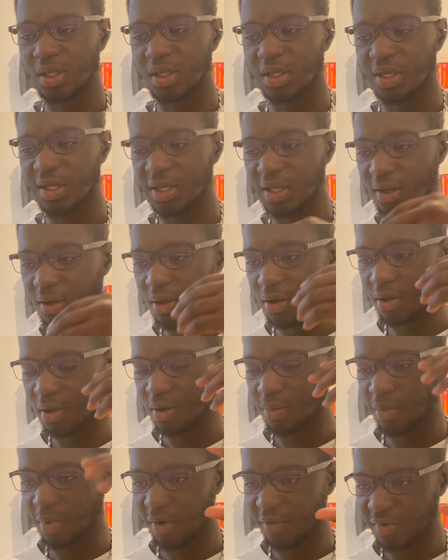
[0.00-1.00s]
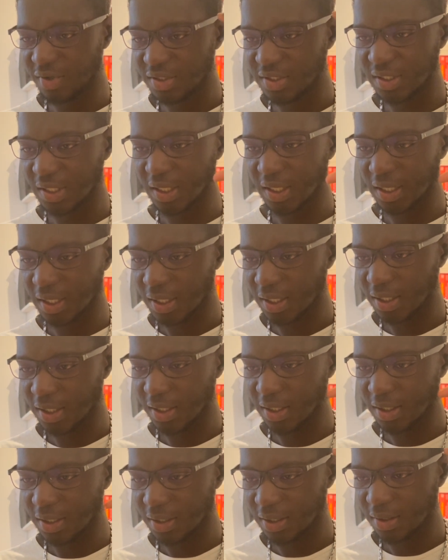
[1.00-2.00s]
Et euh, bah, en fait, ça
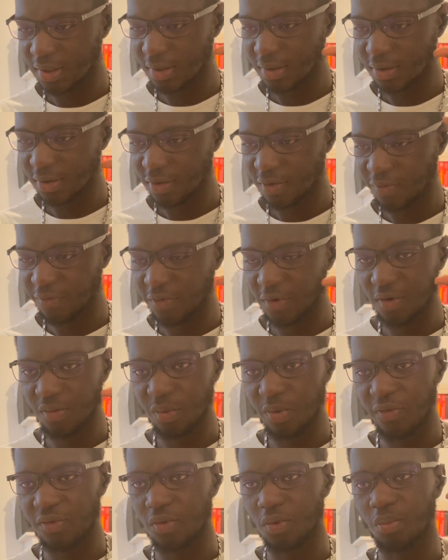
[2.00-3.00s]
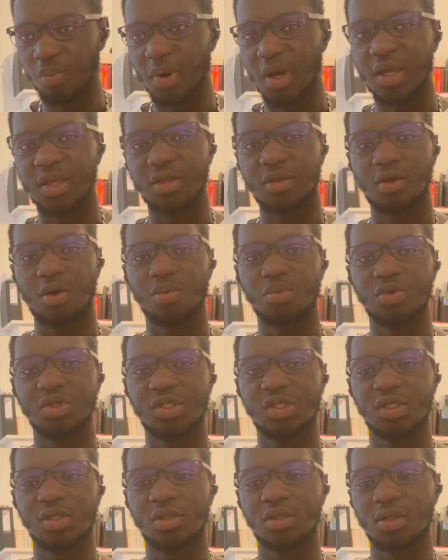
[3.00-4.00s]
fuck with your mind, comme on
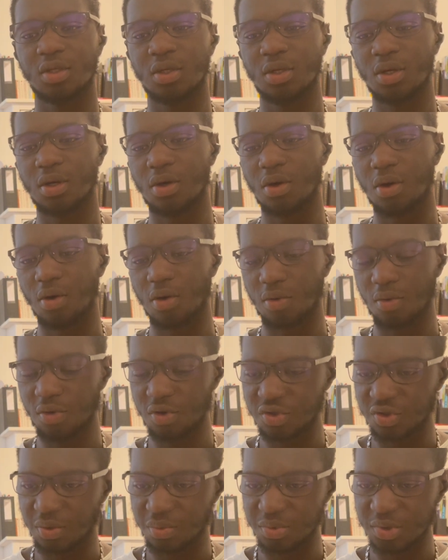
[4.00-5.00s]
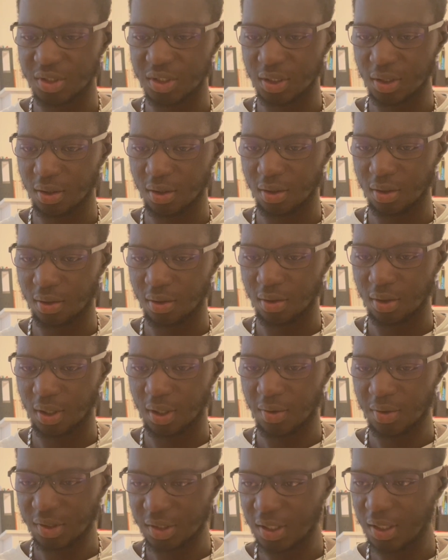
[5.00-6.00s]
dit. En gros, je vais me dire, ah
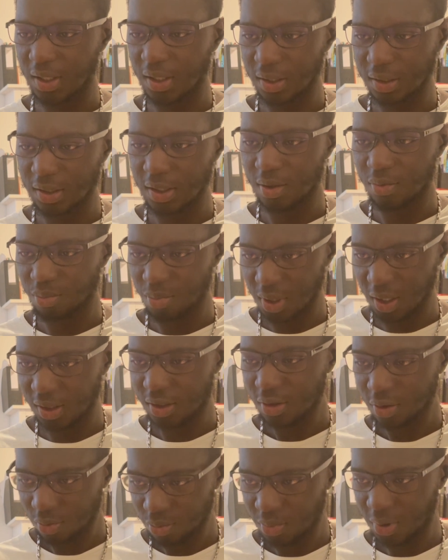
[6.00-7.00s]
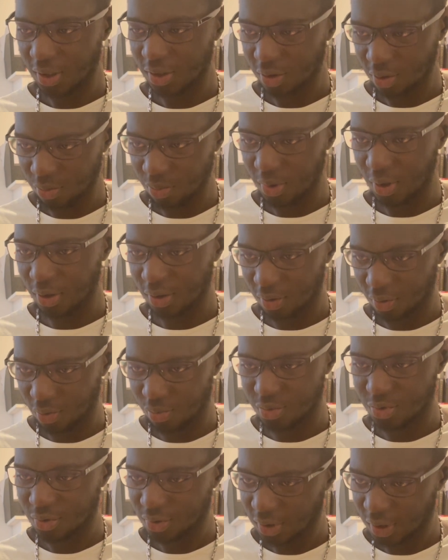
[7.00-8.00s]
ouais, t'es une merde, t'es une merde, t'es une merde,
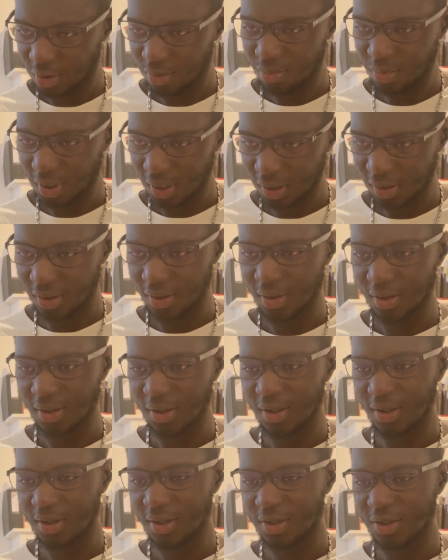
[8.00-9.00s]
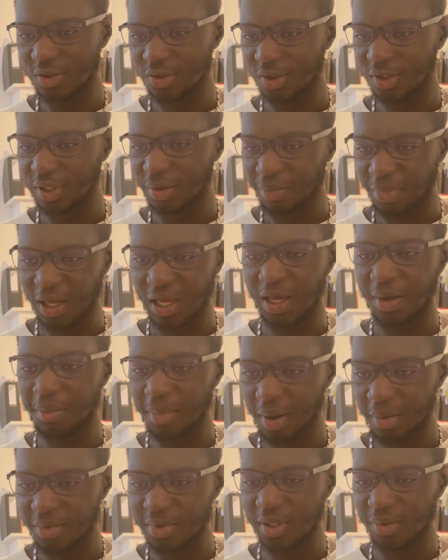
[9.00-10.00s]
Omzo, t'es une merde, Genre, t'es pas
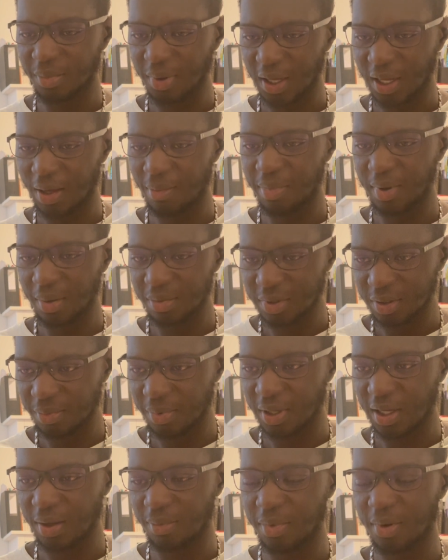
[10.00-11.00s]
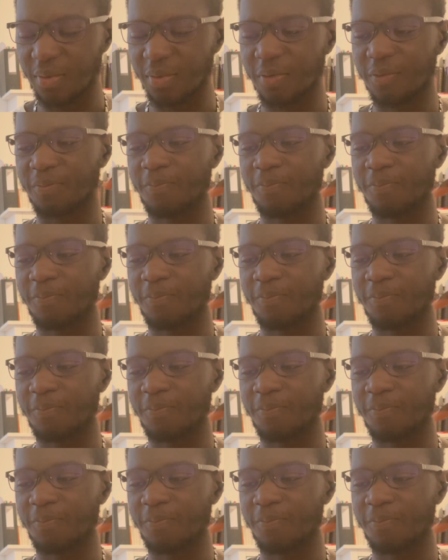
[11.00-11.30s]
capable, t'es pas capable, t'es pas capable.